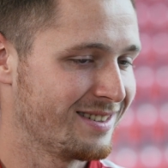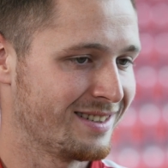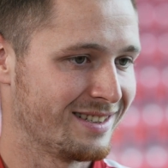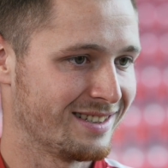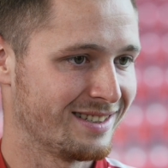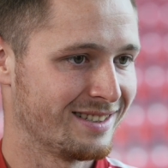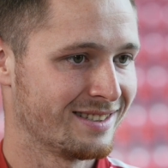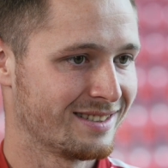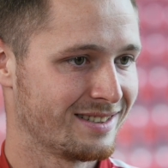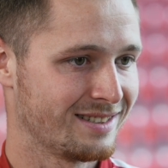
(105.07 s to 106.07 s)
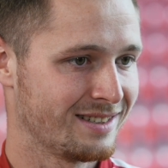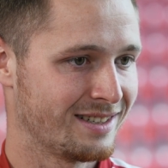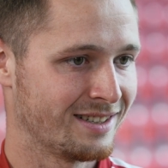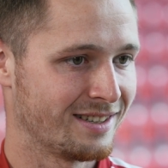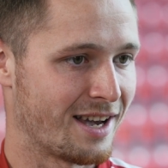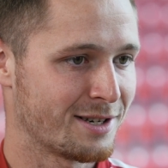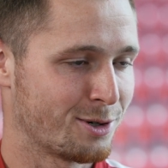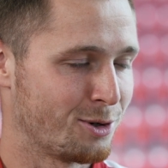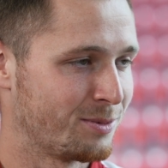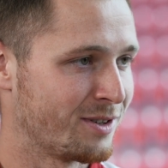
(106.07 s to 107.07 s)
Äh, gegen
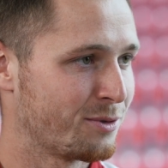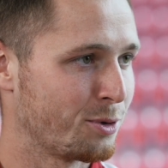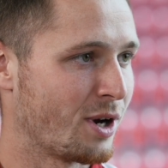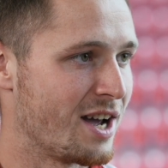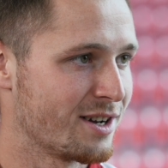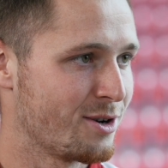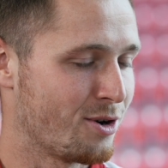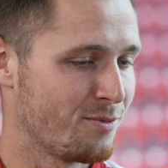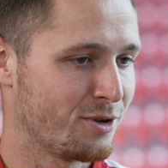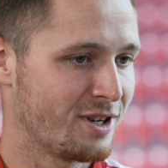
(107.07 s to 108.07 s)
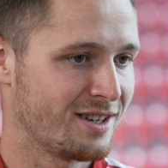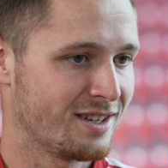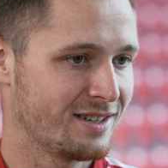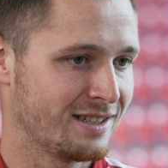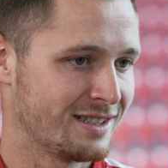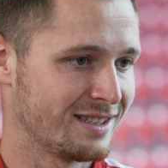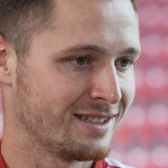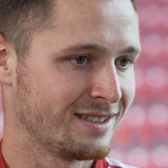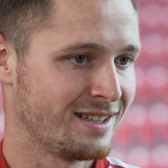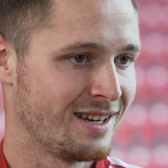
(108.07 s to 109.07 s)
Ex-Club dann früh reingekommen für Yannick. Äh,
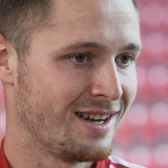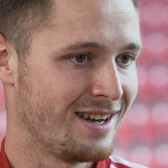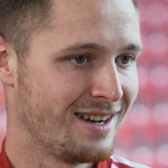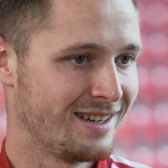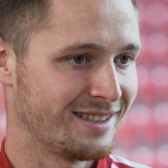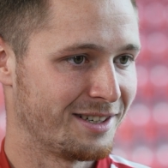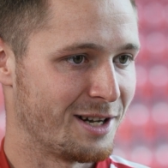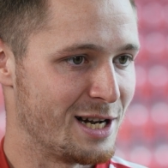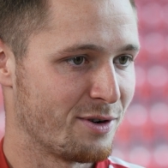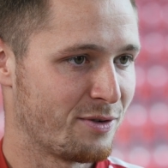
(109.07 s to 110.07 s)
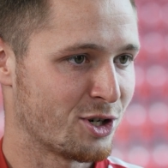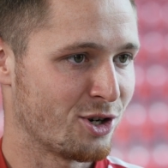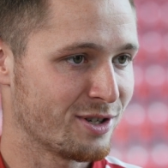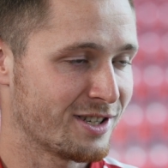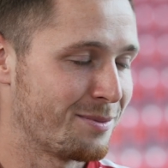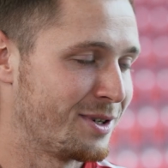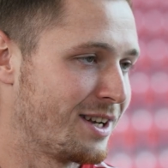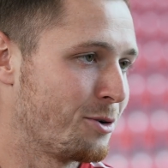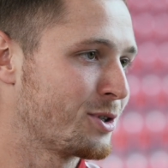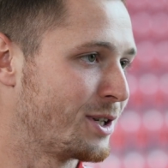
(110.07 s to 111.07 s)
dann den Elfer verschossen, am Ende
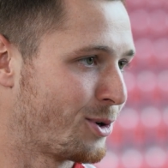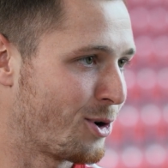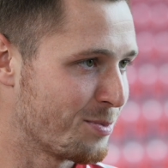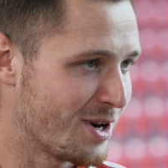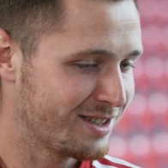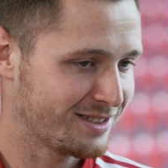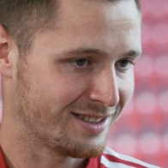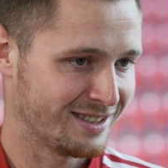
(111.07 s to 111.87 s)
ja noch sein Tor gemacht.